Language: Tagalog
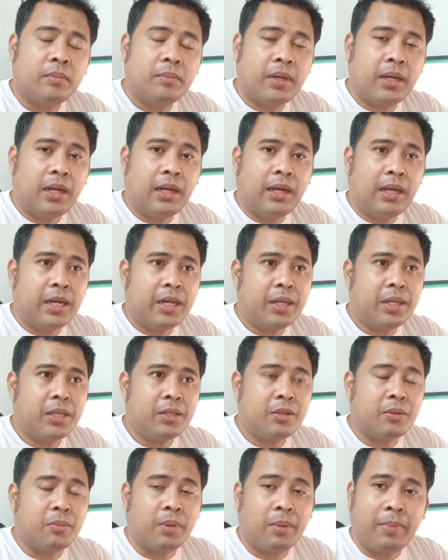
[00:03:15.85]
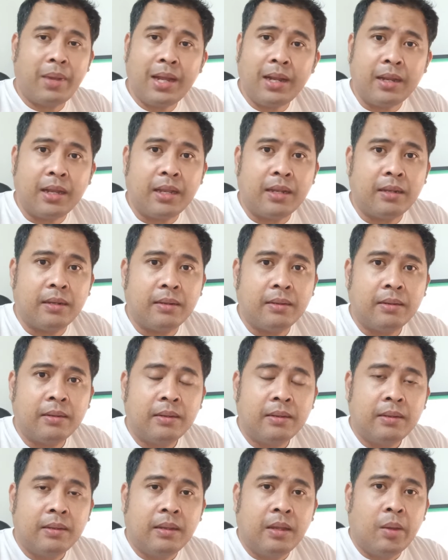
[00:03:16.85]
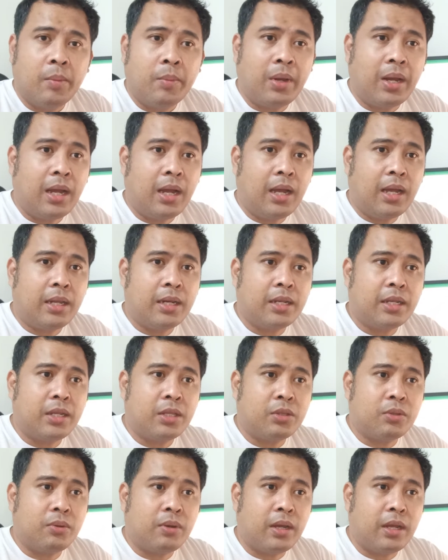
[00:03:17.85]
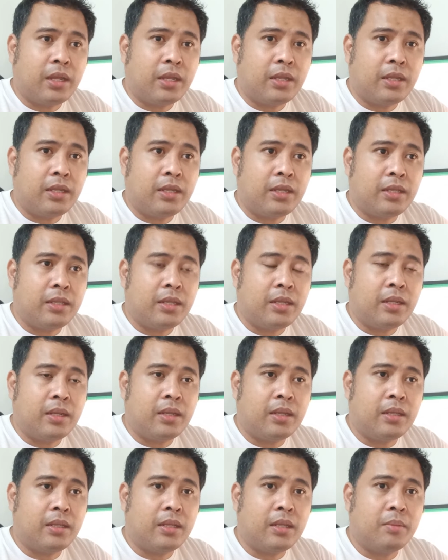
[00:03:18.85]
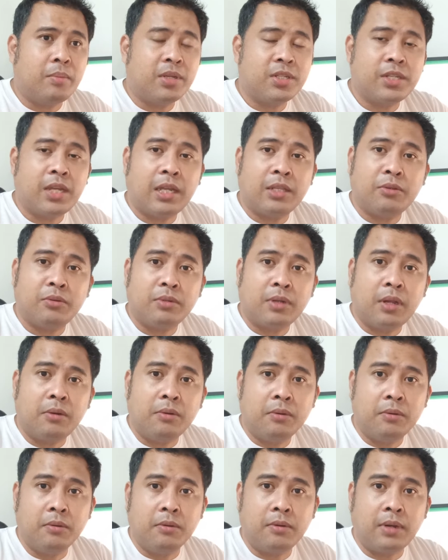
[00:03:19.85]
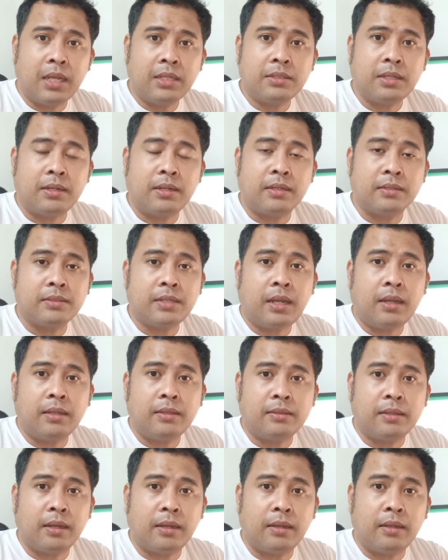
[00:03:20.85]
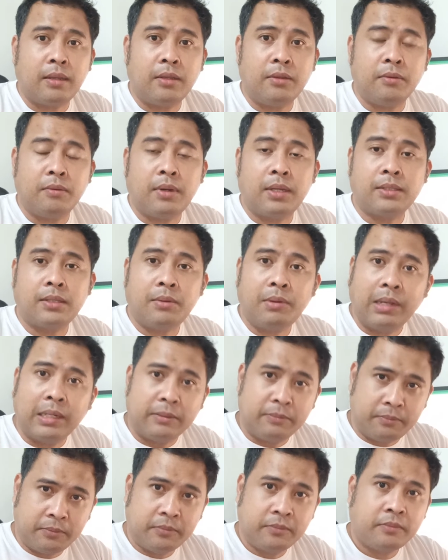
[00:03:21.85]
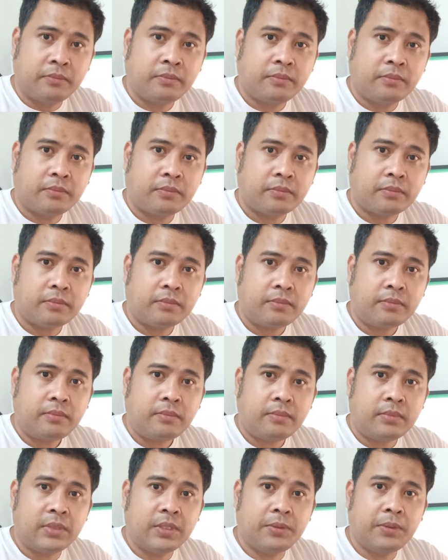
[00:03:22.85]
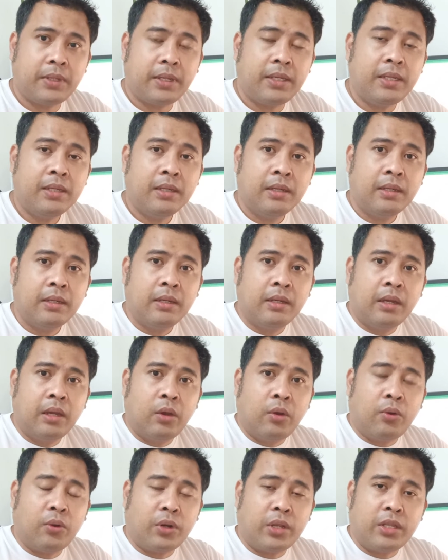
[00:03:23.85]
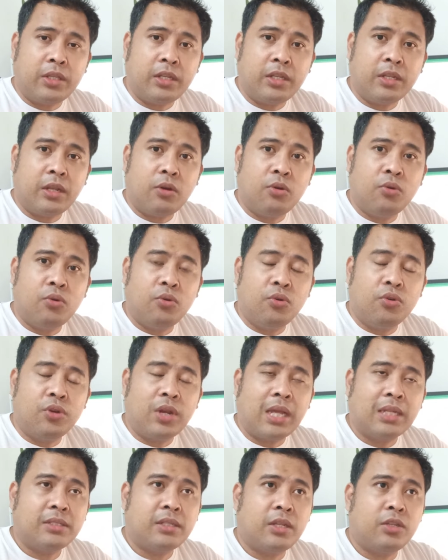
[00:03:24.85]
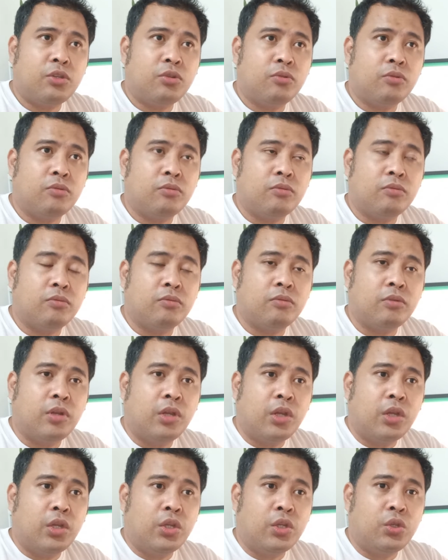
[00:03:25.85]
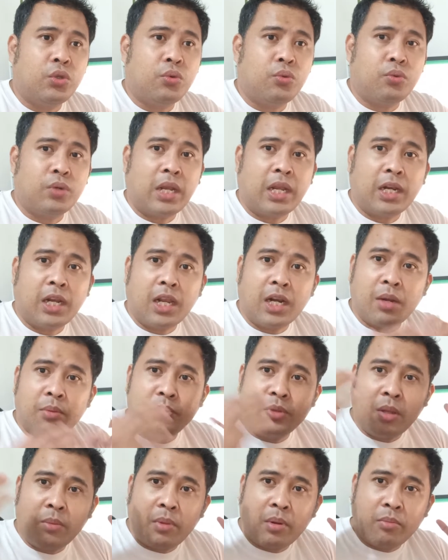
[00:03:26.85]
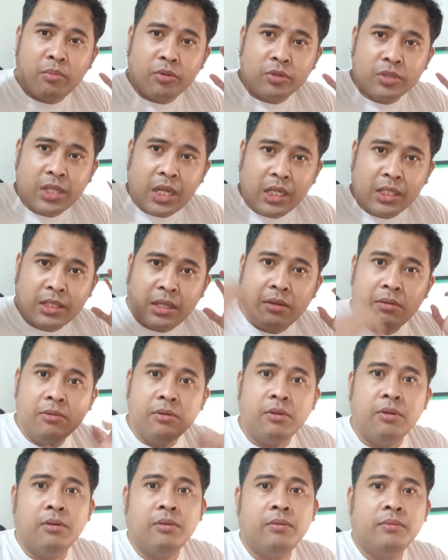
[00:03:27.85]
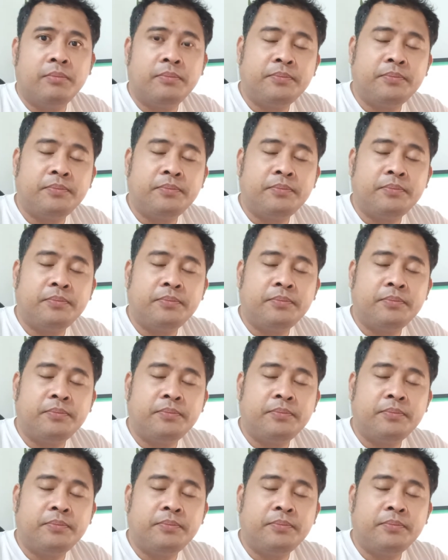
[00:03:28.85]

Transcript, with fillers: Maaaring ito'y mabagal maaaring ito ay hindi hindi masyadong nalulunasan ng sakit ng iyong katawan. Okay? Or hindi nalulunasan yung yung nararamdaman mong sakit ng ulo.